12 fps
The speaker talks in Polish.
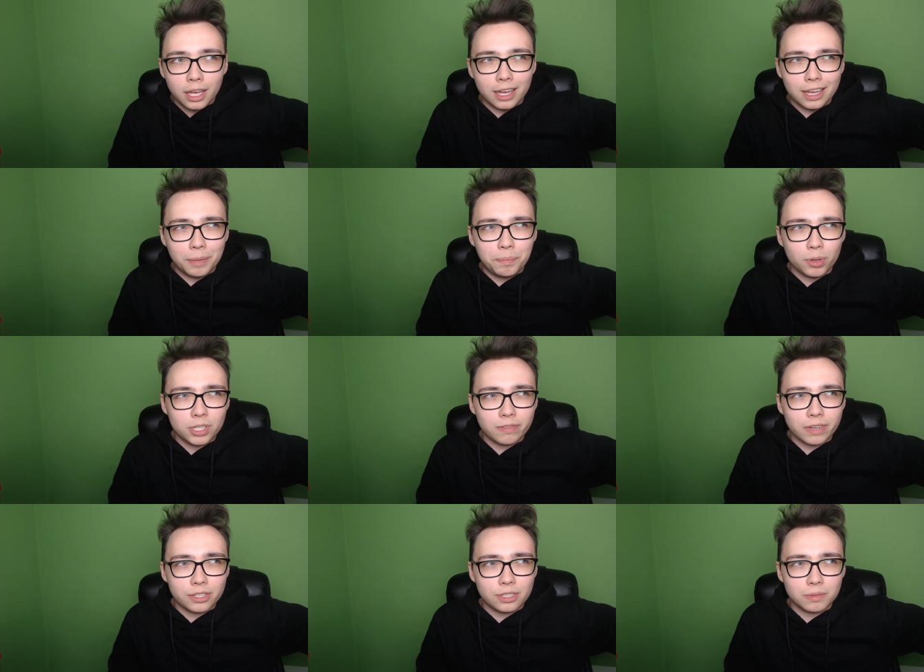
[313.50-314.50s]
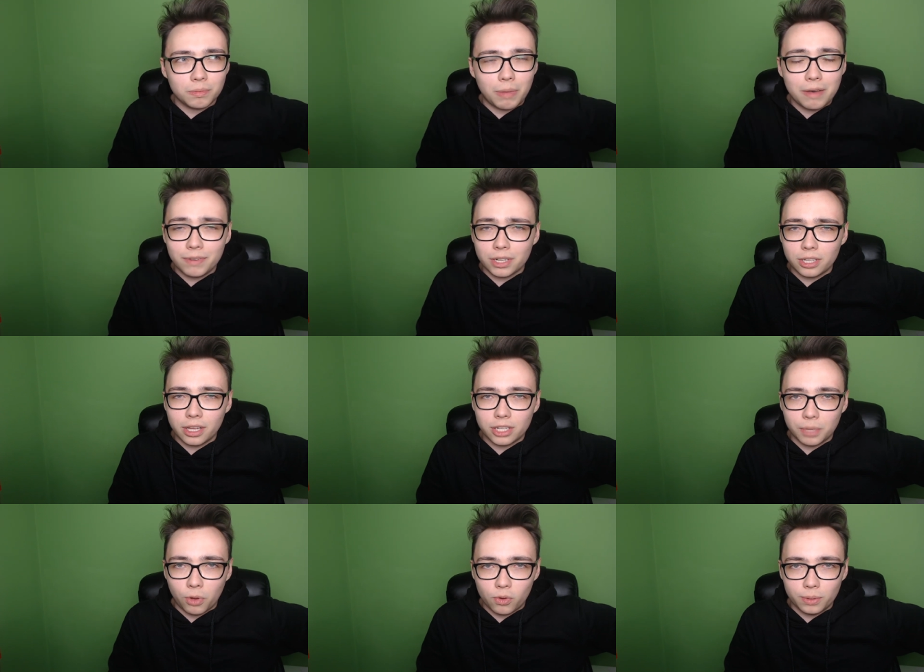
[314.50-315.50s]
e, ponieważ mam wrażenie,
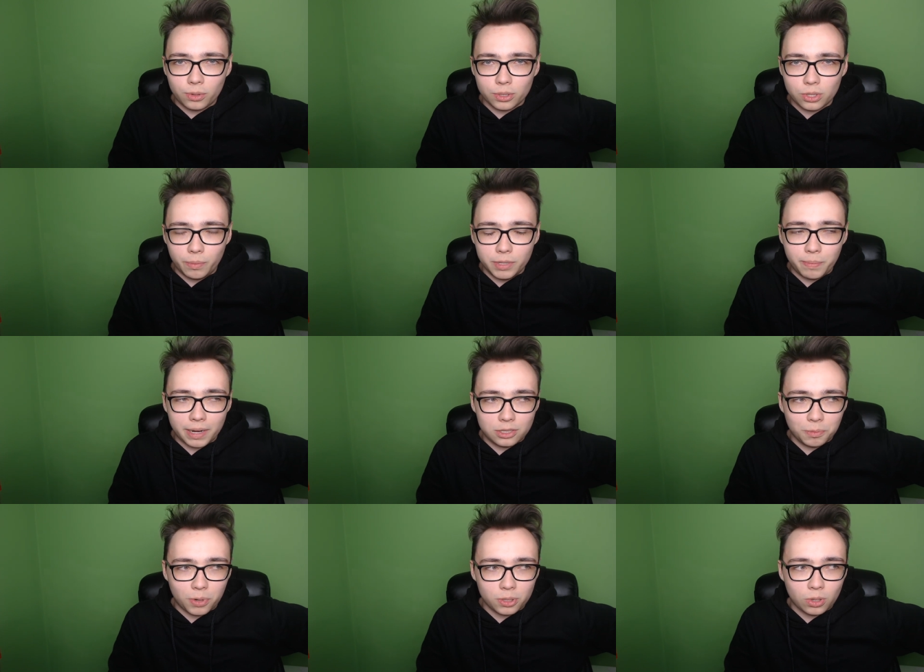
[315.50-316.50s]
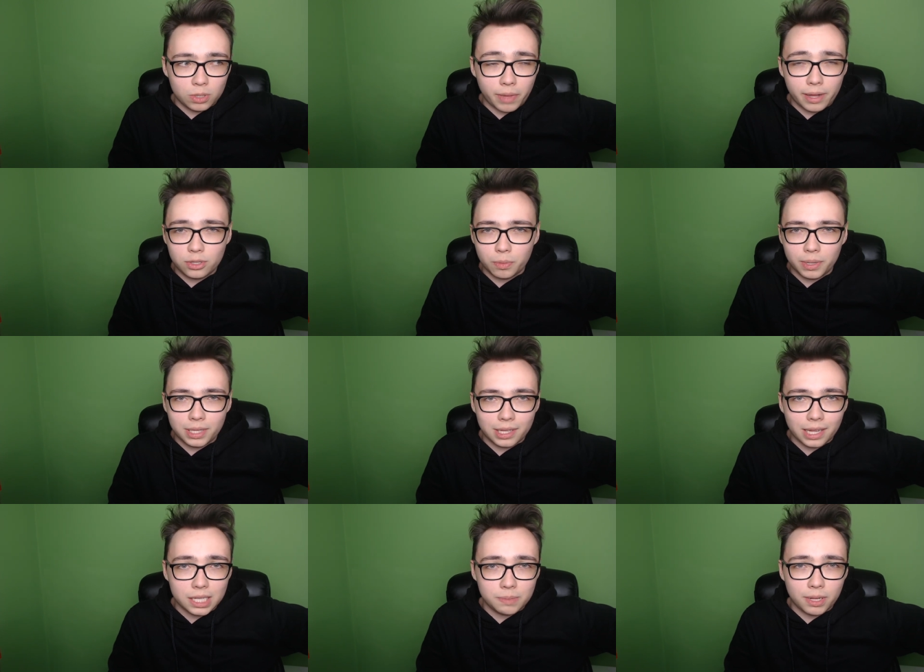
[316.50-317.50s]
że mogłem to zrobić bardzo prosto, zmienić sobie te
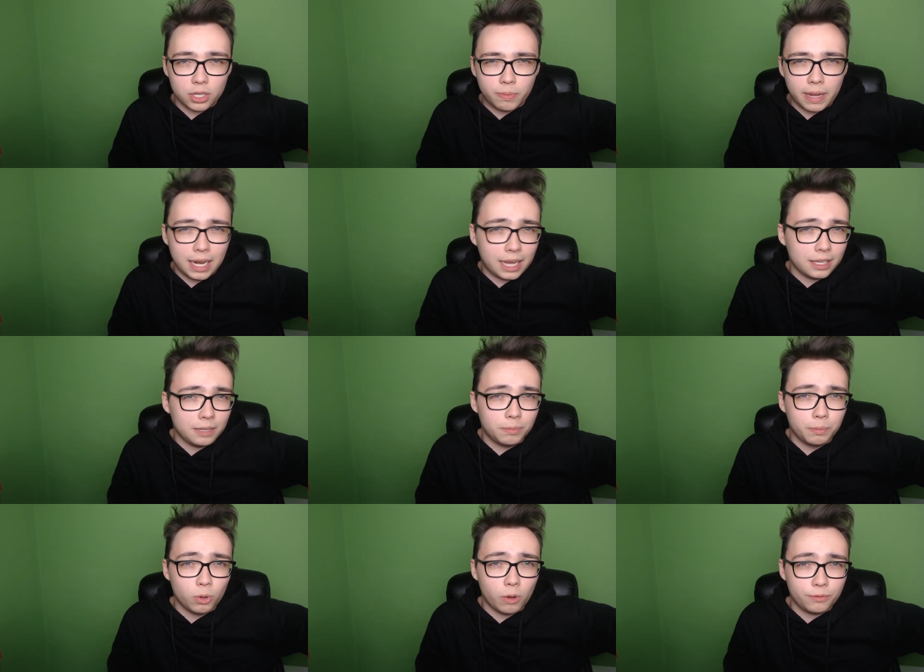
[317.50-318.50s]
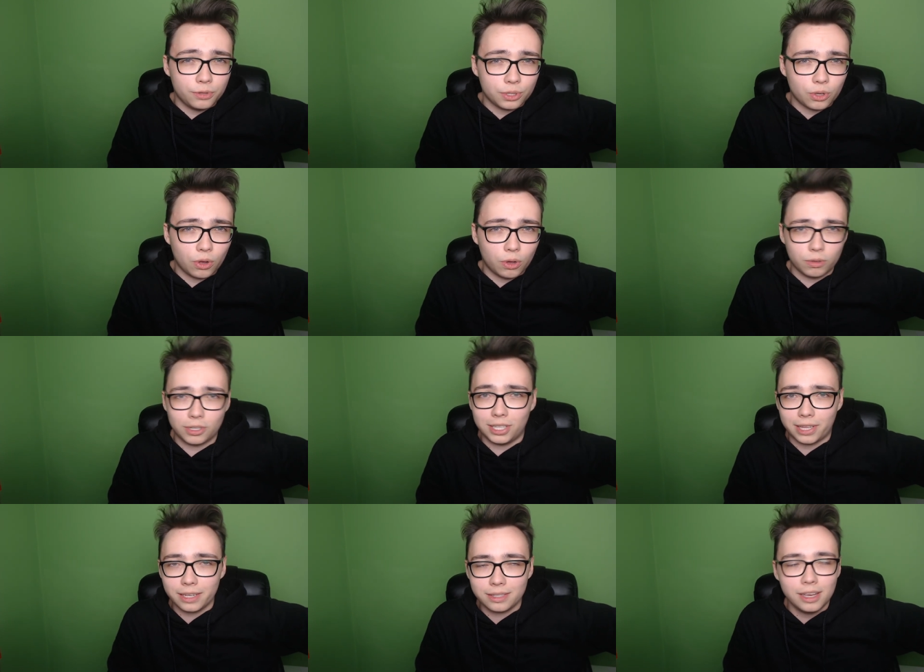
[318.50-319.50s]
dane, zmienić maila i by było wszystko
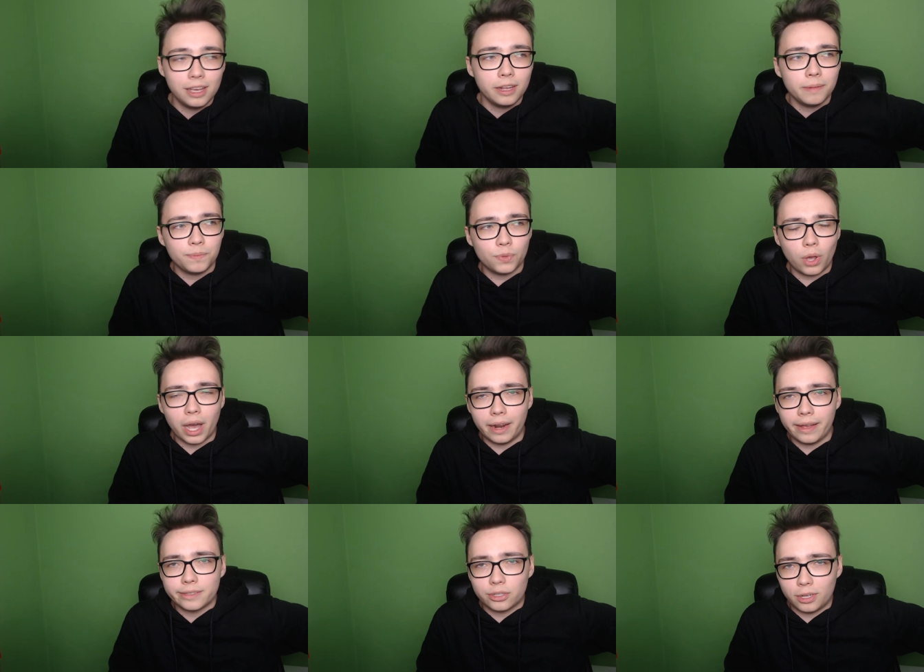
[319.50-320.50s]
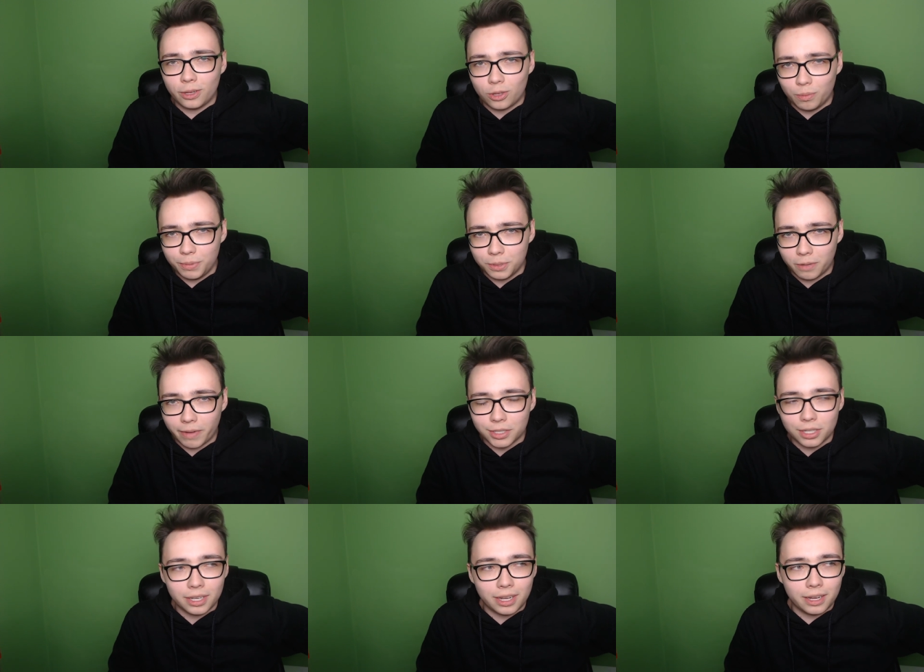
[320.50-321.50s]
gites, no ale ja zacząłem
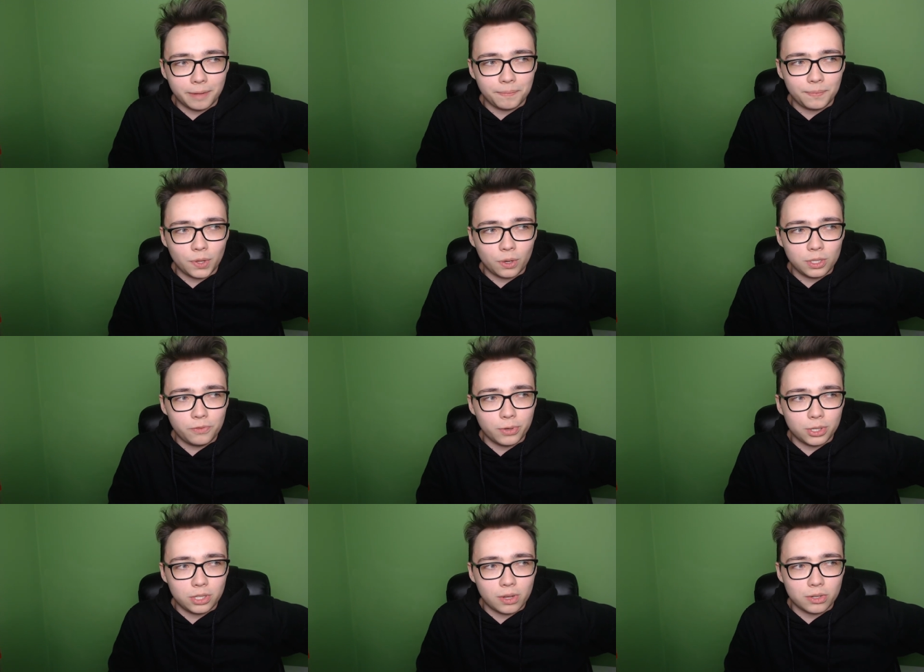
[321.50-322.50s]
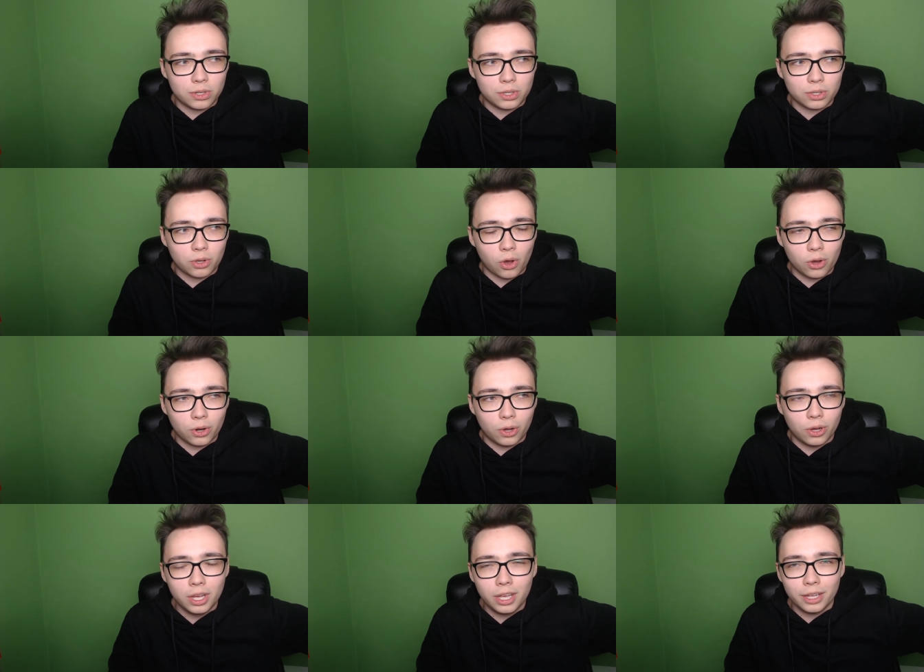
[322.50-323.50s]
kombinować. E, no i stwierdziłem, że
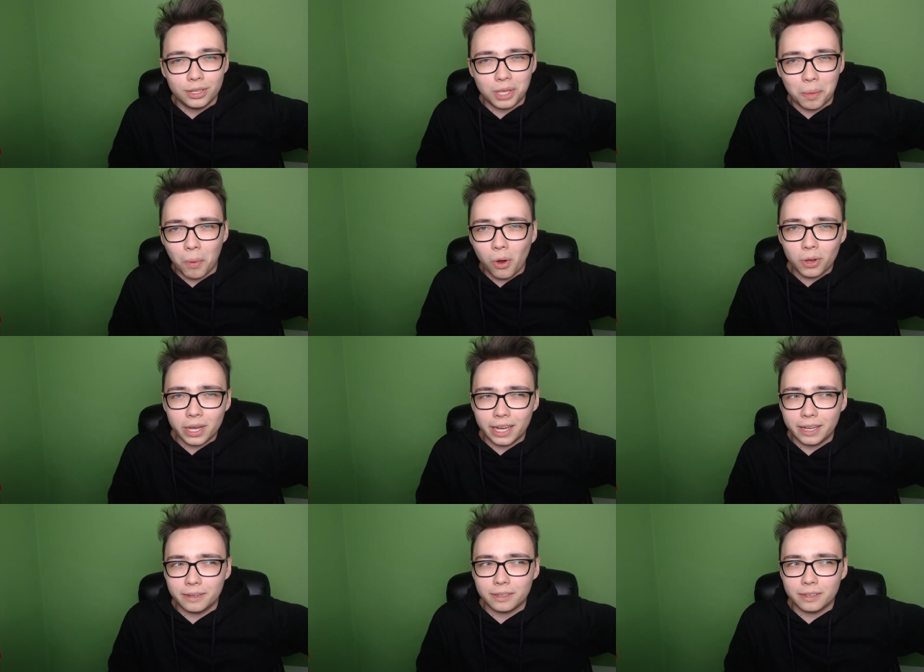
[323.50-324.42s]
skoro nie mogę